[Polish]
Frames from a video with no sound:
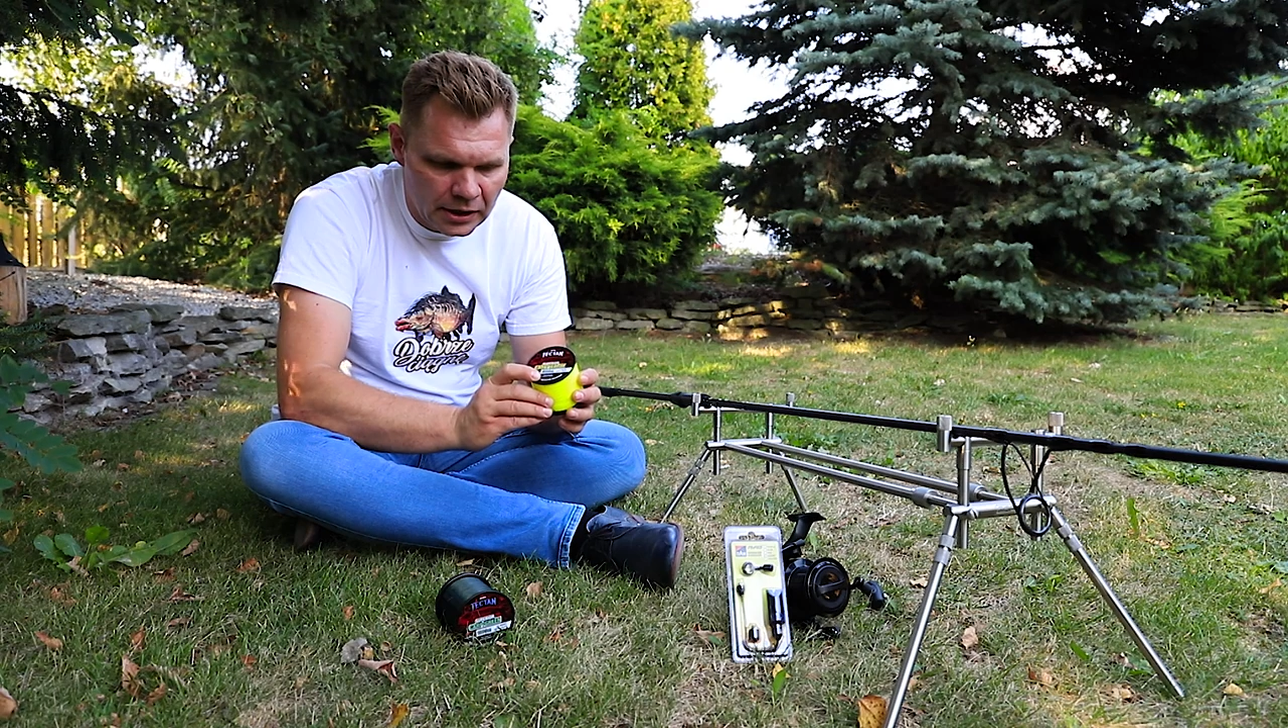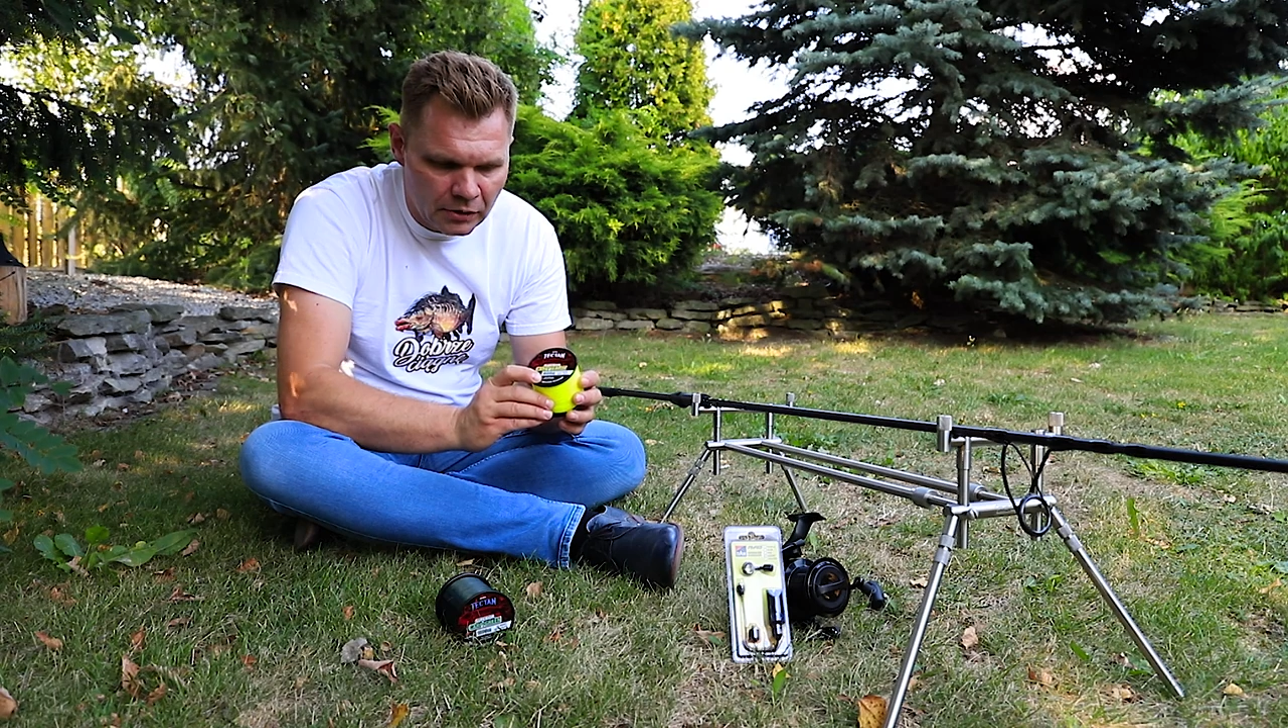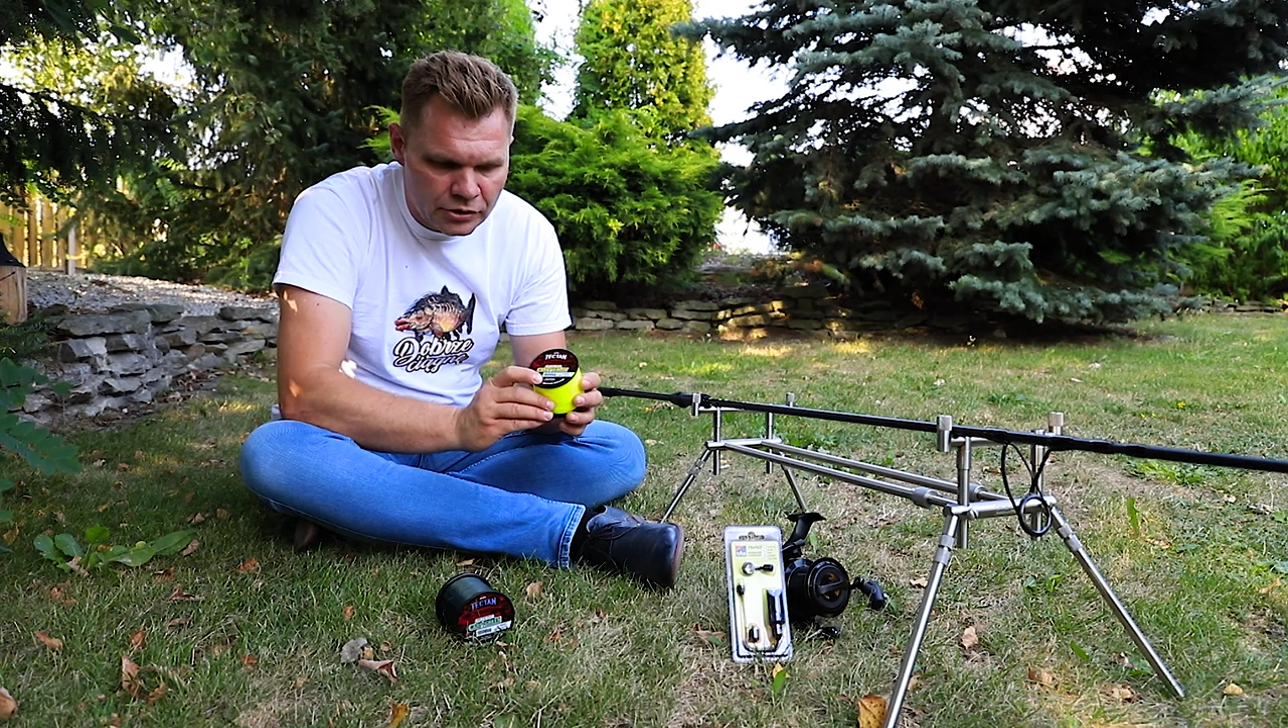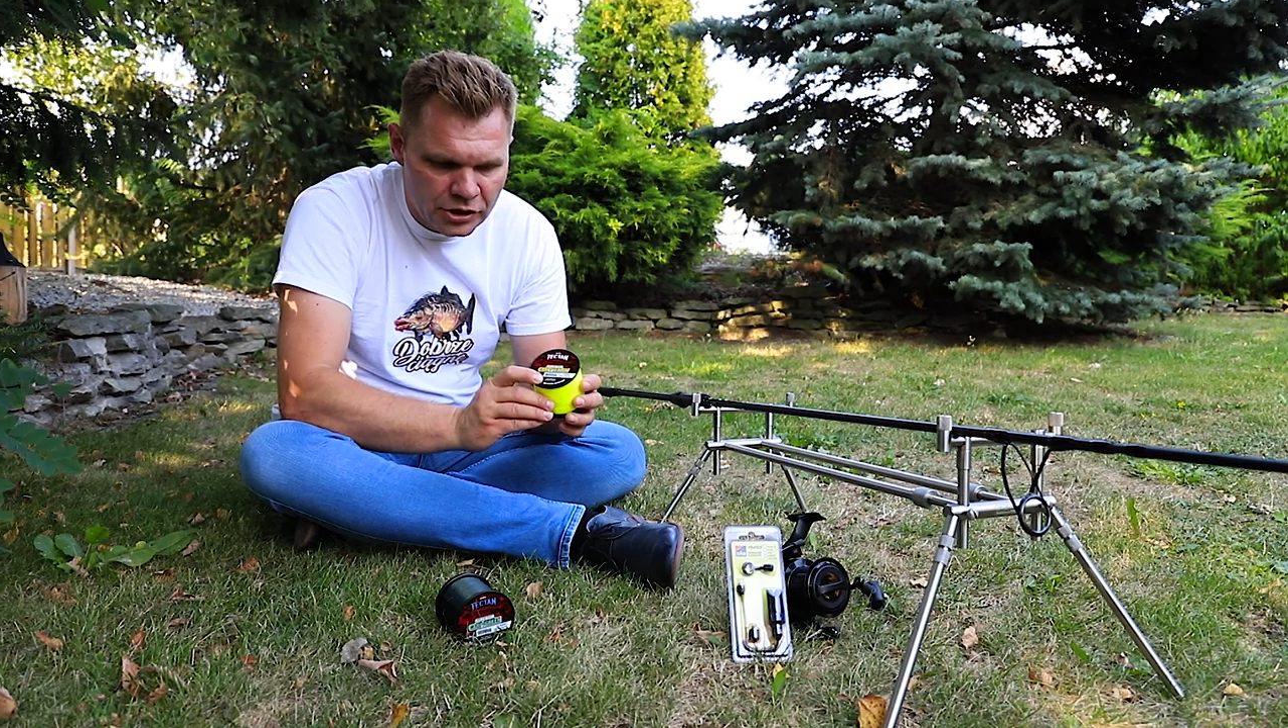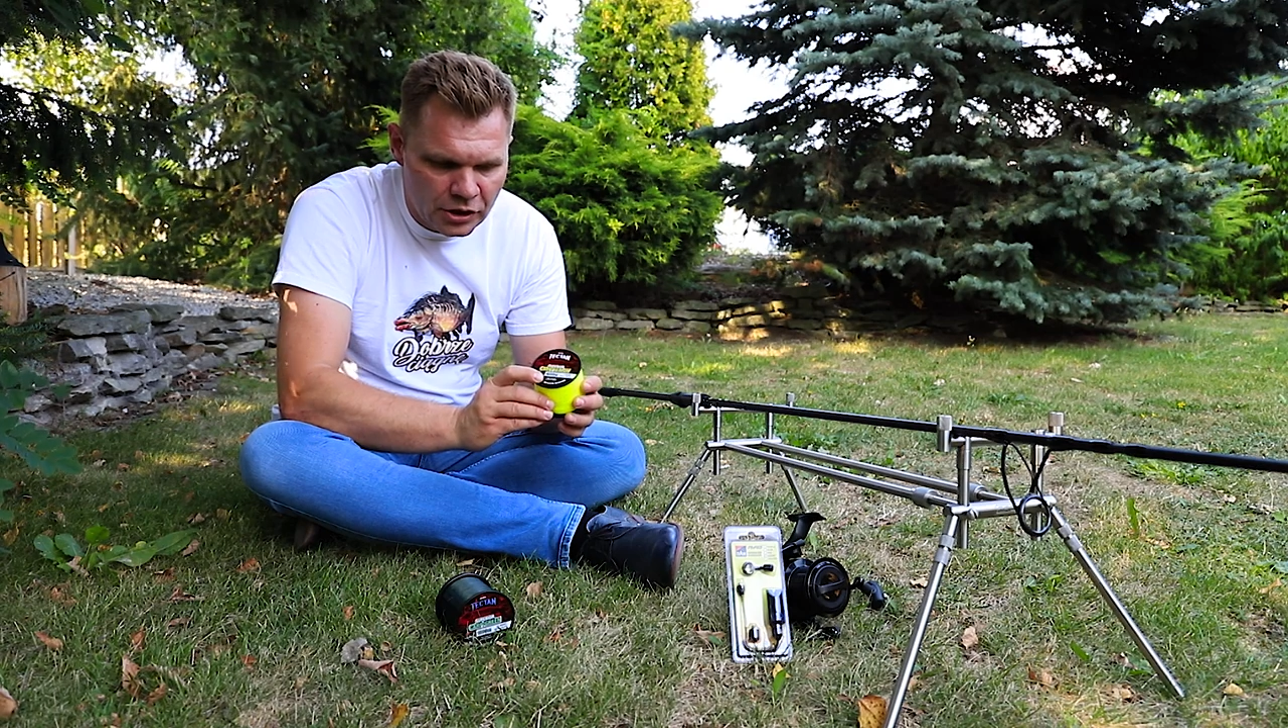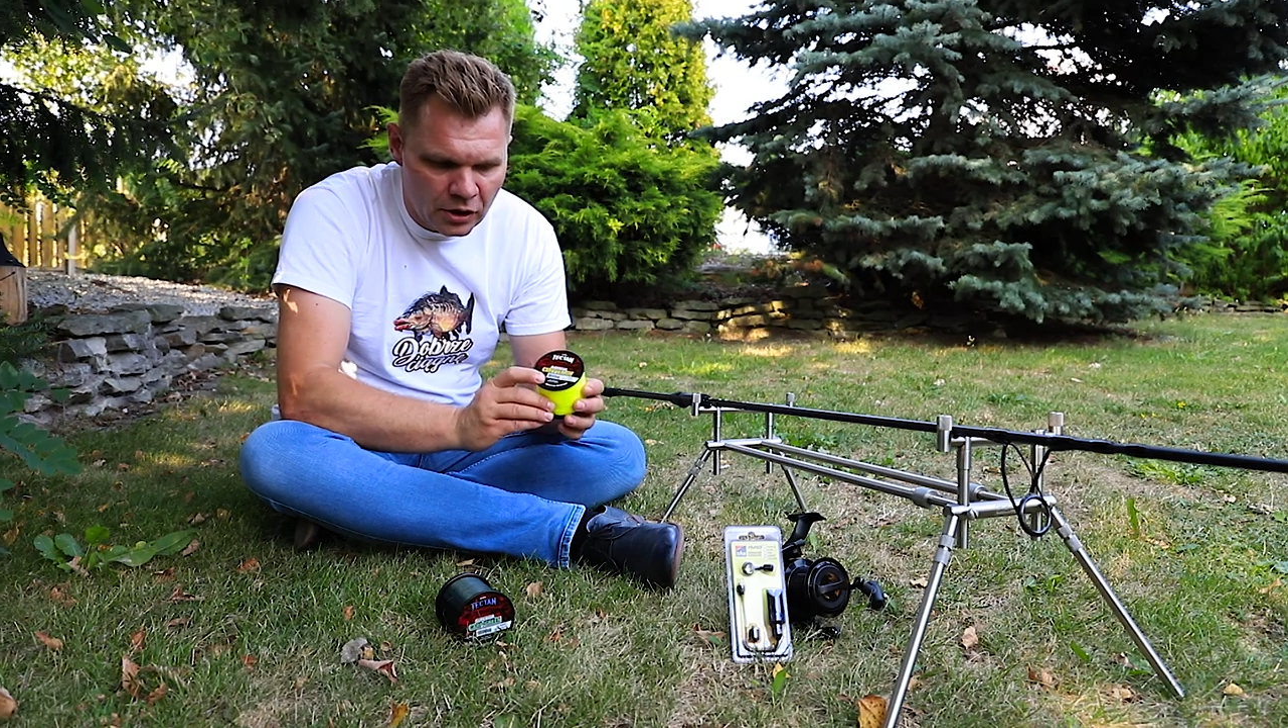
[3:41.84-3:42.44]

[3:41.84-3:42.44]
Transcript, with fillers: chodzi